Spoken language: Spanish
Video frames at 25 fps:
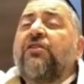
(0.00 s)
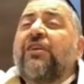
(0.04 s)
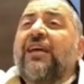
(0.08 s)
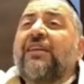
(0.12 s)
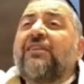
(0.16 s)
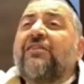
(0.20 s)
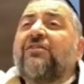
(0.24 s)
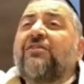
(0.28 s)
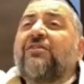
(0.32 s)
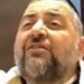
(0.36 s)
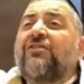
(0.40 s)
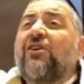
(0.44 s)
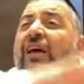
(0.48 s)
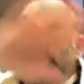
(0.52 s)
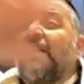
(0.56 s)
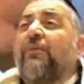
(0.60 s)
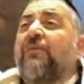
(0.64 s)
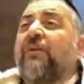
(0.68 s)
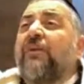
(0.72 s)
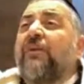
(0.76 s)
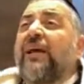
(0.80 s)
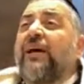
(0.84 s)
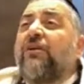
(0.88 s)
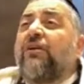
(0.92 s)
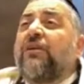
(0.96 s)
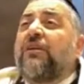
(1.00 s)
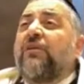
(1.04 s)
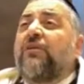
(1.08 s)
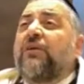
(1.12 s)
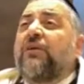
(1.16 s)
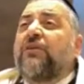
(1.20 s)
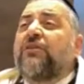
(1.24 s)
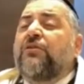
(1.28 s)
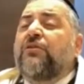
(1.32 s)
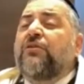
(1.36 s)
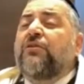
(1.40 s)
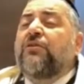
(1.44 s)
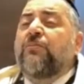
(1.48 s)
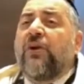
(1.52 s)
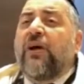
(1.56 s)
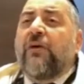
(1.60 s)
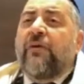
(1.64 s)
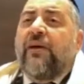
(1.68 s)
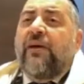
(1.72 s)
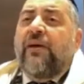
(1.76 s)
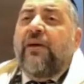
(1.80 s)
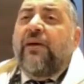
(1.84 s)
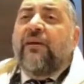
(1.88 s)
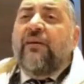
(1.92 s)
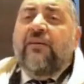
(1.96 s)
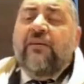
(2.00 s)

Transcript: nos da todas las verajotas de su por